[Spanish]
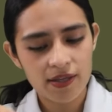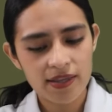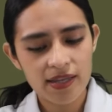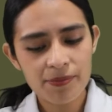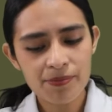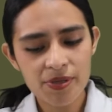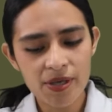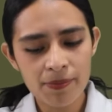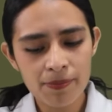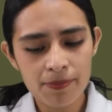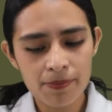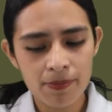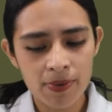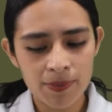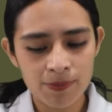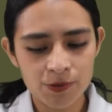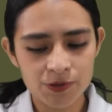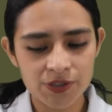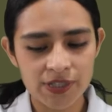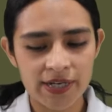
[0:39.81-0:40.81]
También
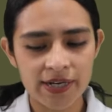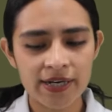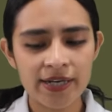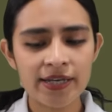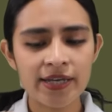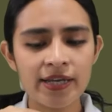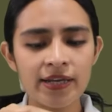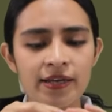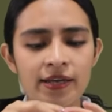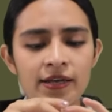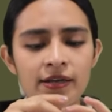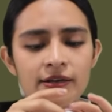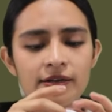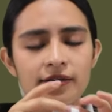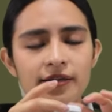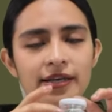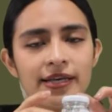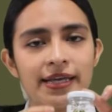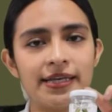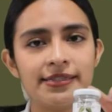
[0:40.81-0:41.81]
vamos a requerir
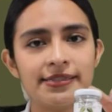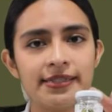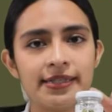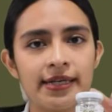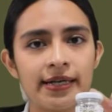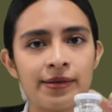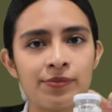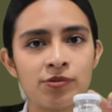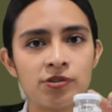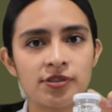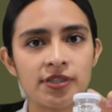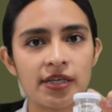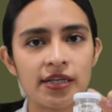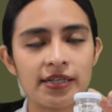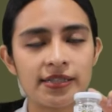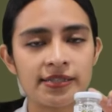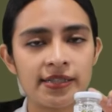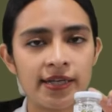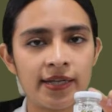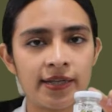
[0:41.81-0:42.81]
15 gramos de
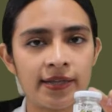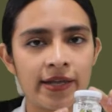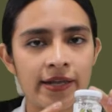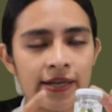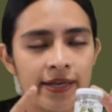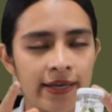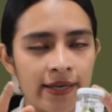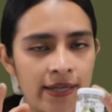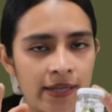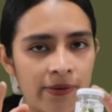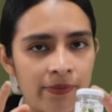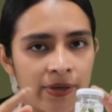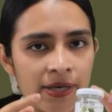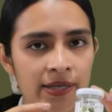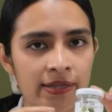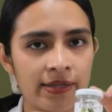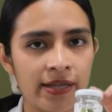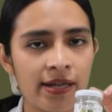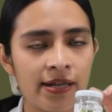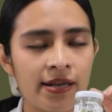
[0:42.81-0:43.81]
glicerina líquida
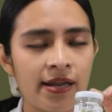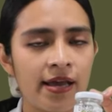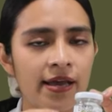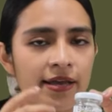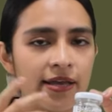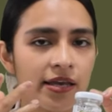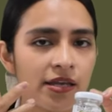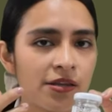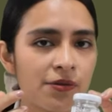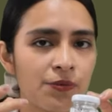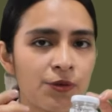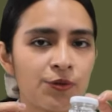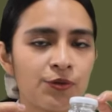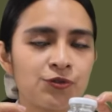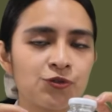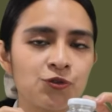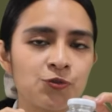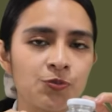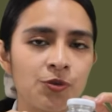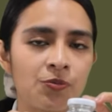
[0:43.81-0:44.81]
vegetal, que debido
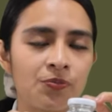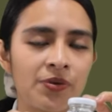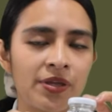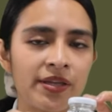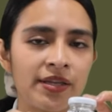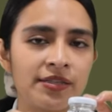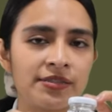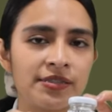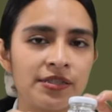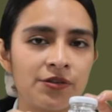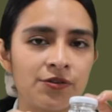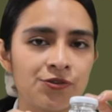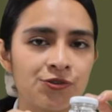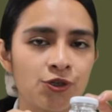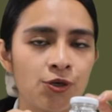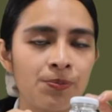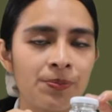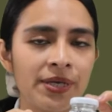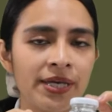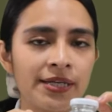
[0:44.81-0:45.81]
a sus propiedades
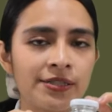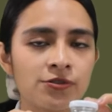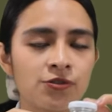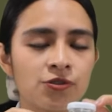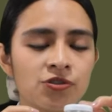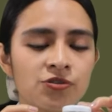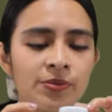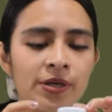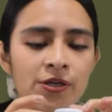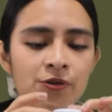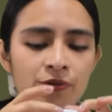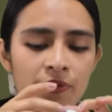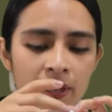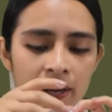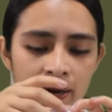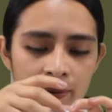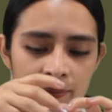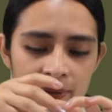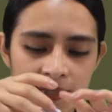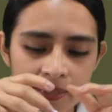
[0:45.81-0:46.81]
higroscópicas nos va a
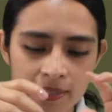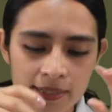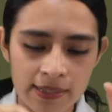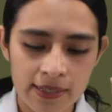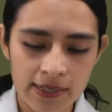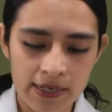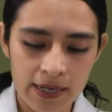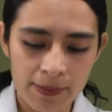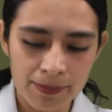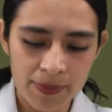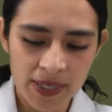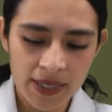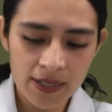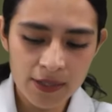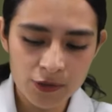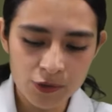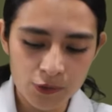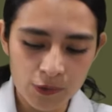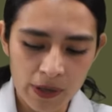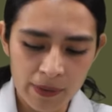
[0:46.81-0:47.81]
ayudar a mantener la
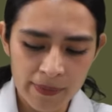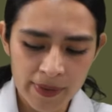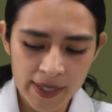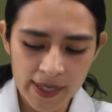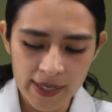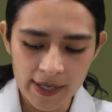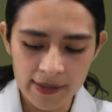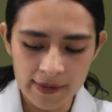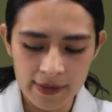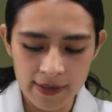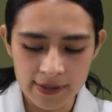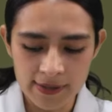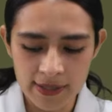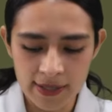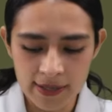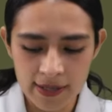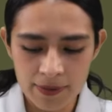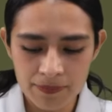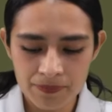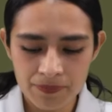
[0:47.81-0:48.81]
piel suave e
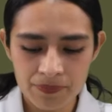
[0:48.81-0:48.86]
hidratada.